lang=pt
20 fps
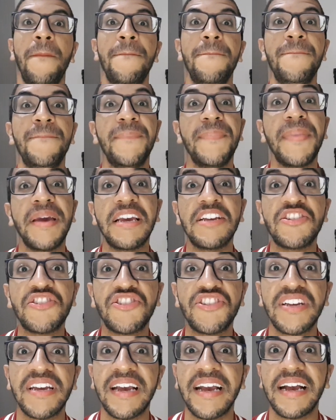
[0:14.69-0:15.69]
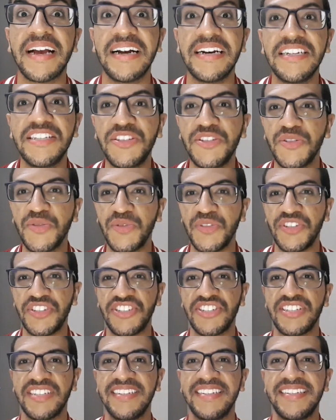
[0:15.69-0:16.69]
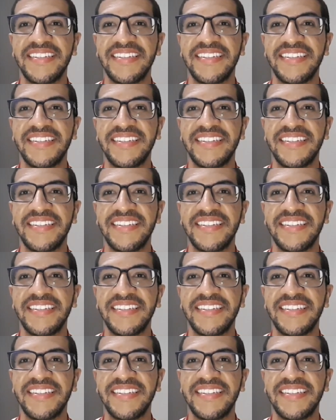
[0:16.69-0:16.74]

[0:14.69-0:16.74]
mexicanos.